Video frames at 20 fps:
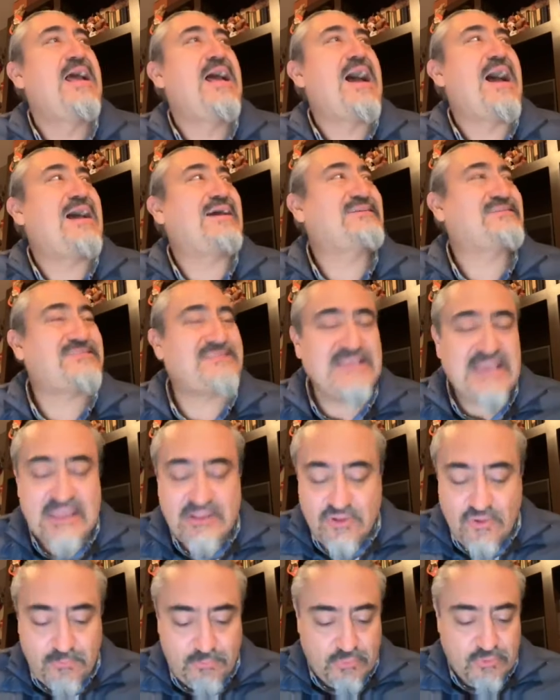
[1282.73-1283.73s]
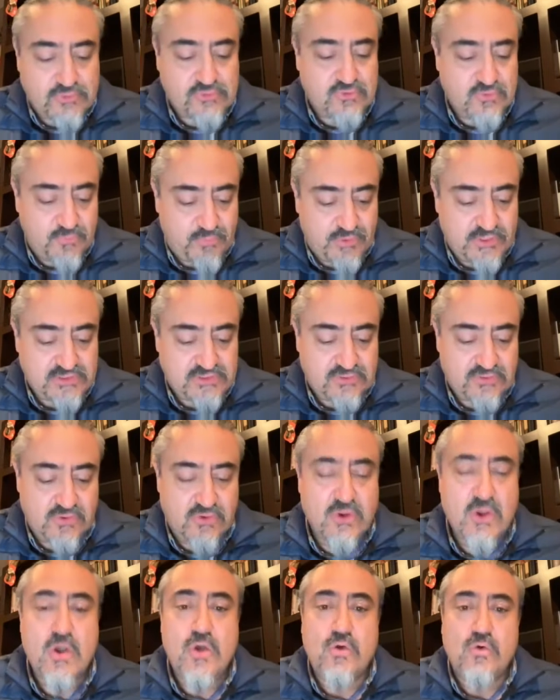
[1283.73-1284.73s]
haciendo por
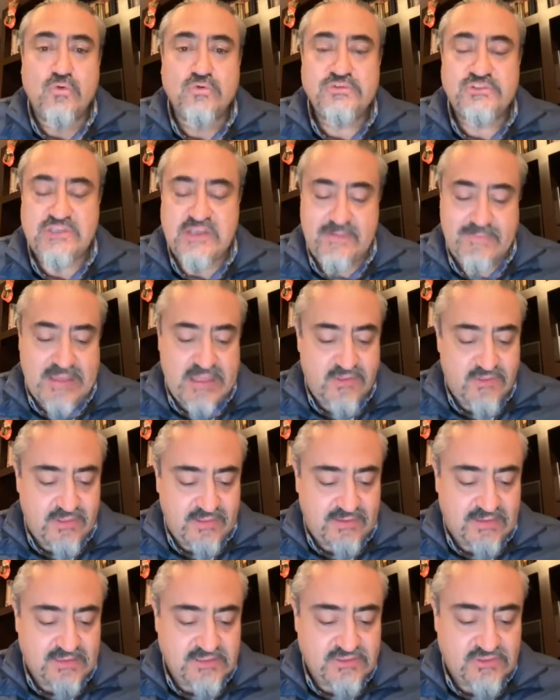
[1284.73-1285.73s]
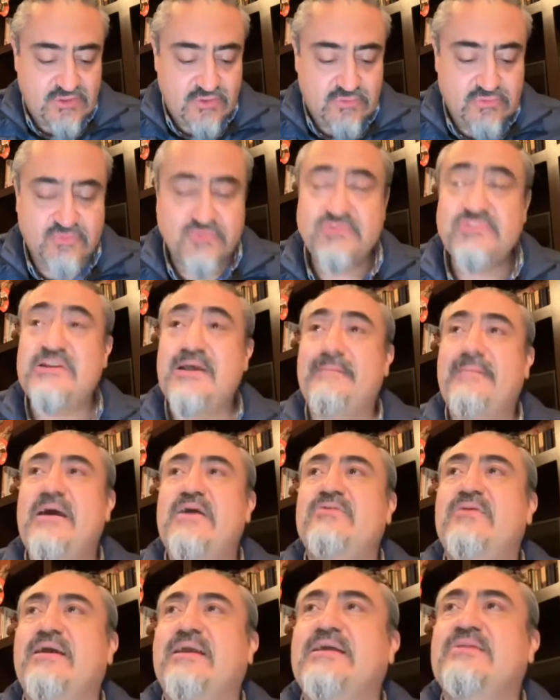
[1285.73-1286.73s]
supuesto un llamado de atención, un
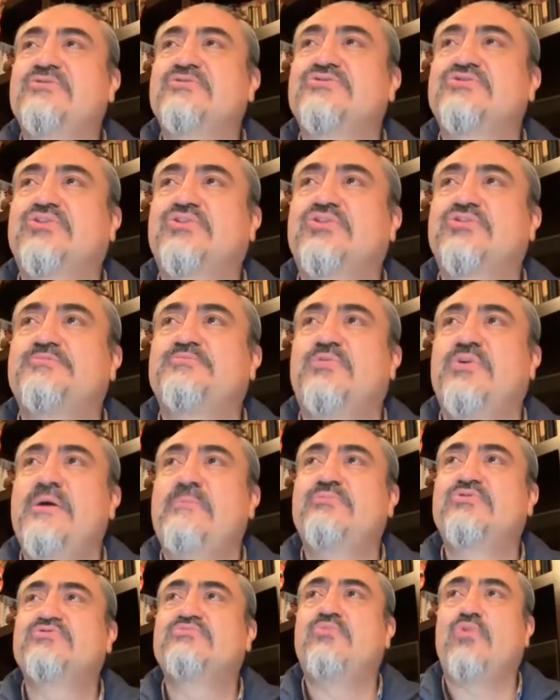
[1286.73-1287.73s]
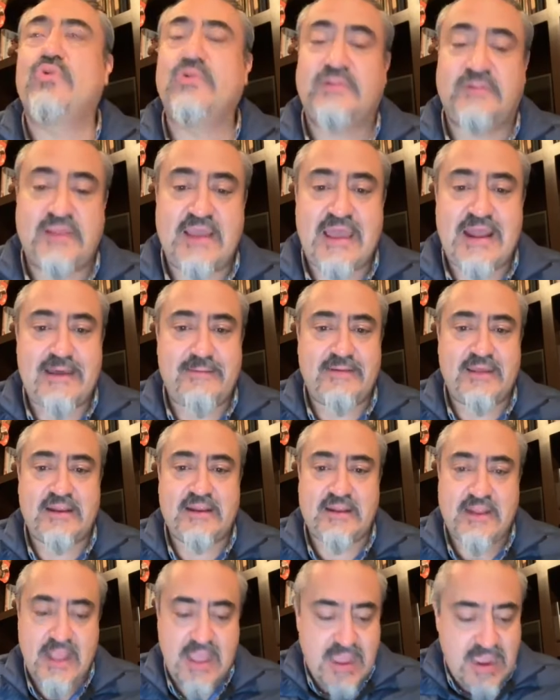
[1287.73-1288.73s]
llamado a que nosotros podamos voltear a
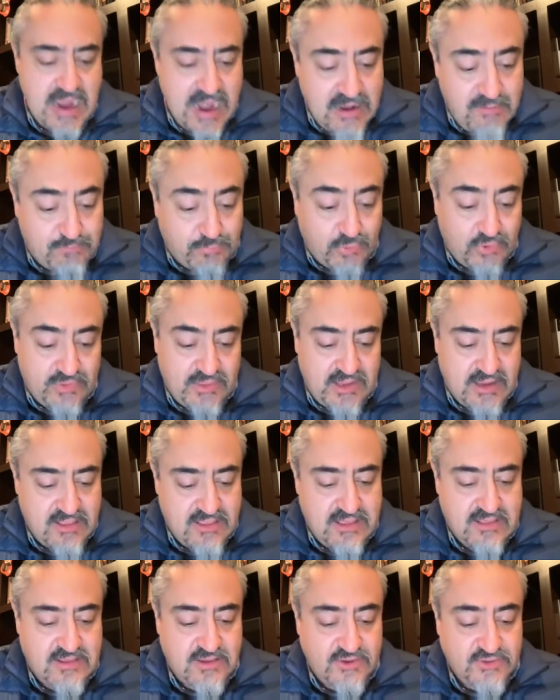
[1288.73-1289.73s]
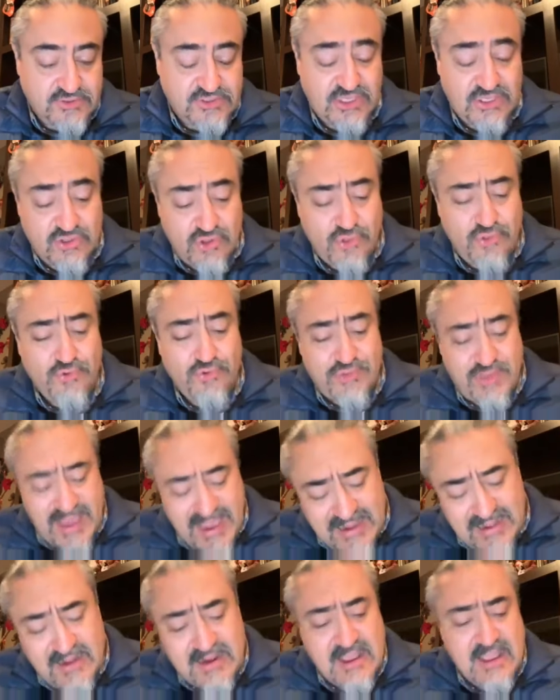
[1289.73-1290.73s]
ver el poder de Dios y no
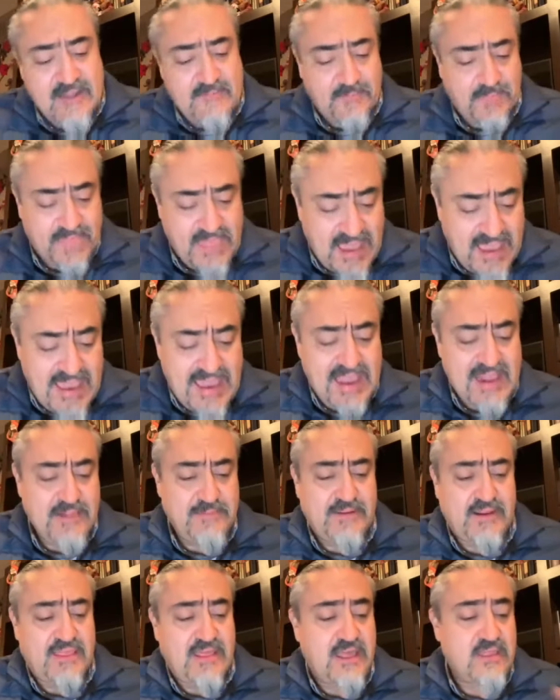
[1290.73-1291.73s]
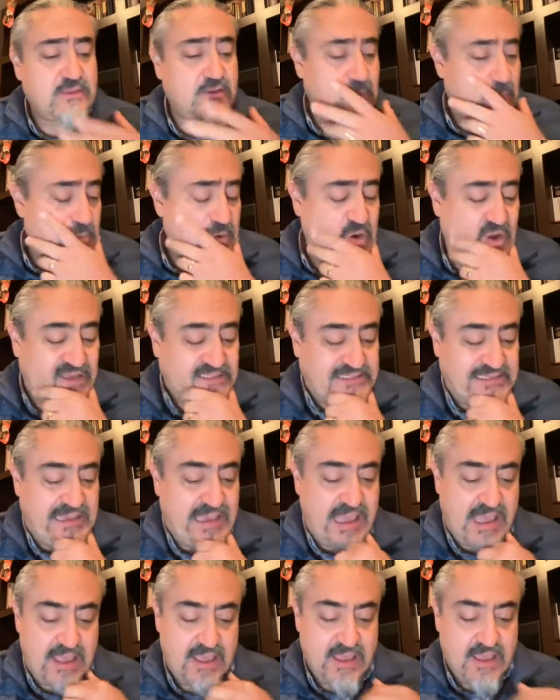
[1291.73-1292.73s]
dudar de Él, ¿verdad? Como lo
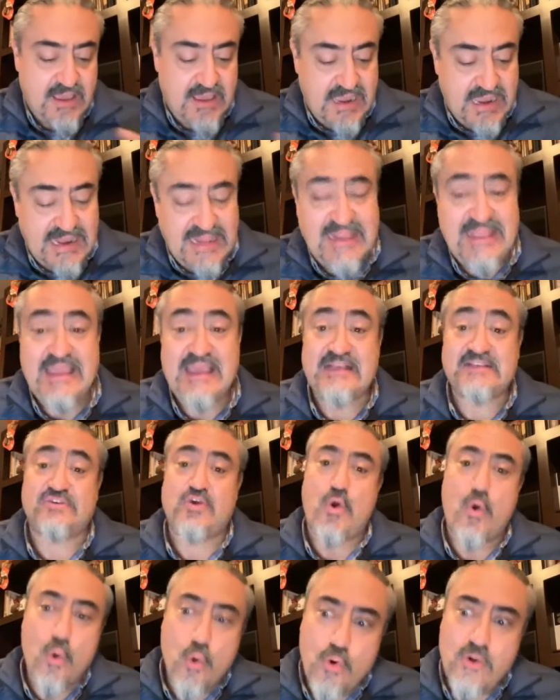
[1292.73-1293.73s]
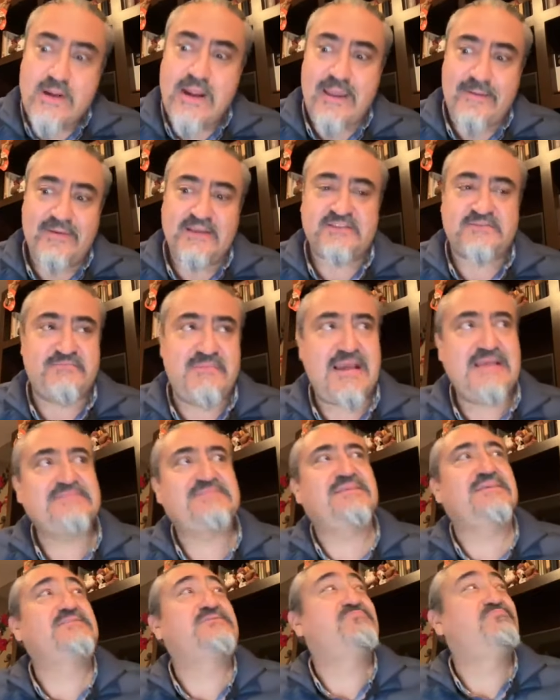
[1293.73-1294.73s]
hacía Elías una vez más
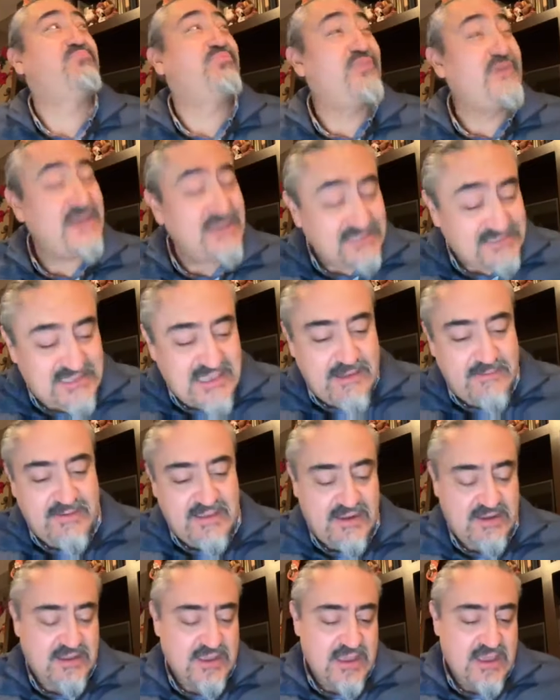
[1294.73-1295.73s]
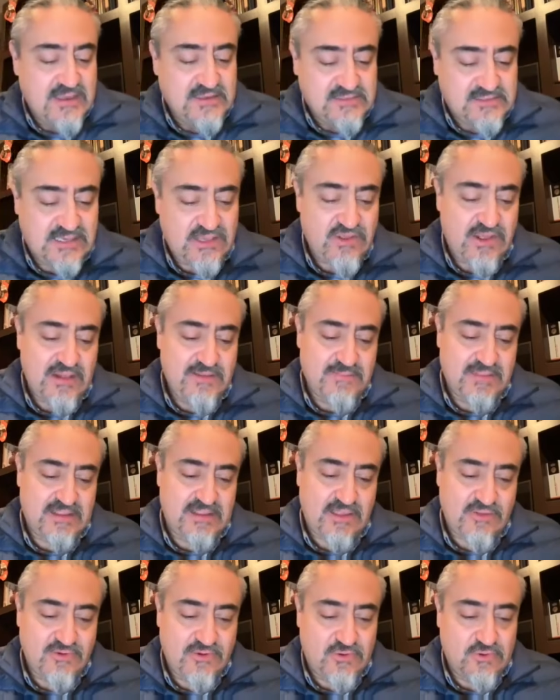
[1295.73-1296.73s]
después de haber sido
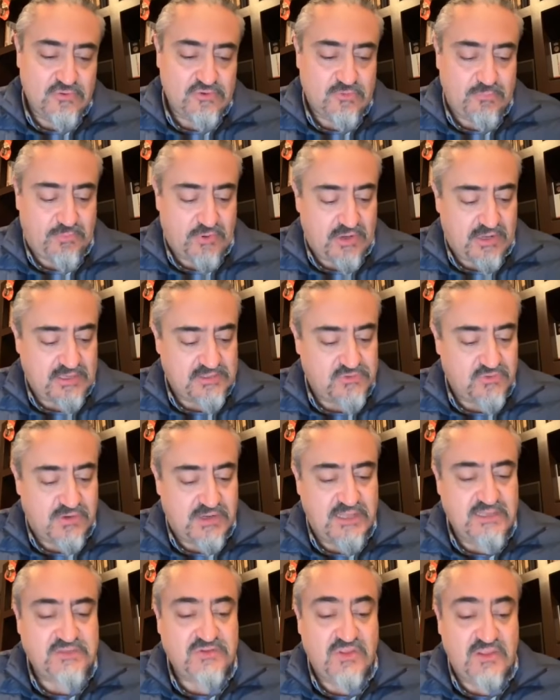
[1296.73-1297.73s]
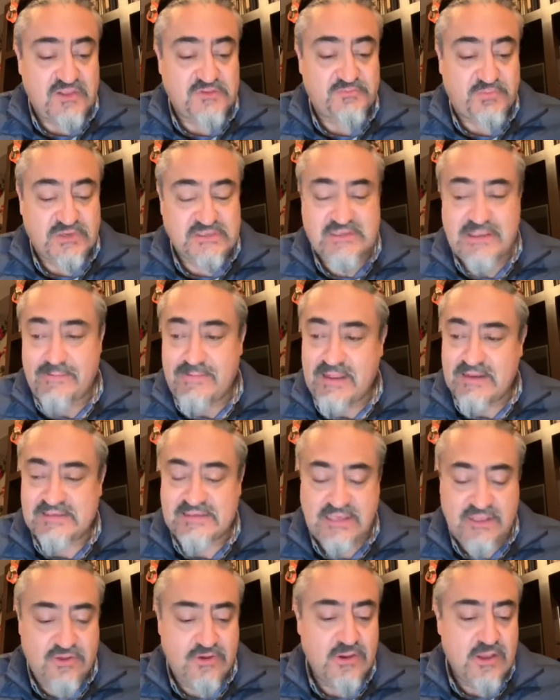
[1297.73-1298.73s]
alimentado incluso por Jesucristo y después de haber
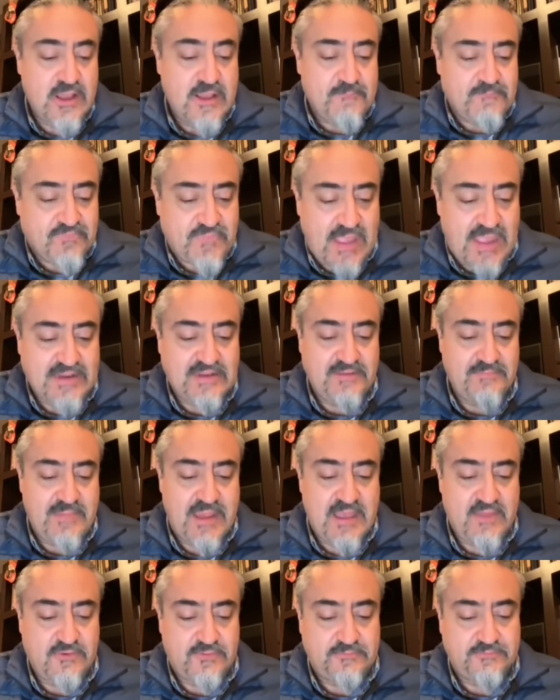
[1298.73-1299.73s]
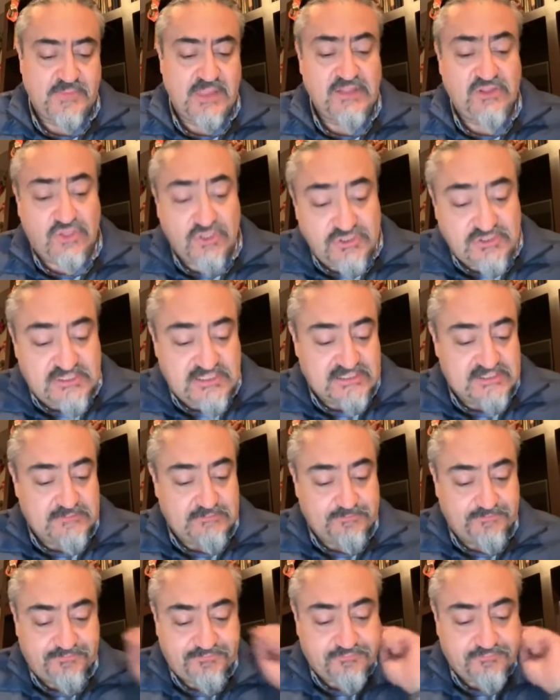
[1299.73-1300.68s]
sido animado. Entonces,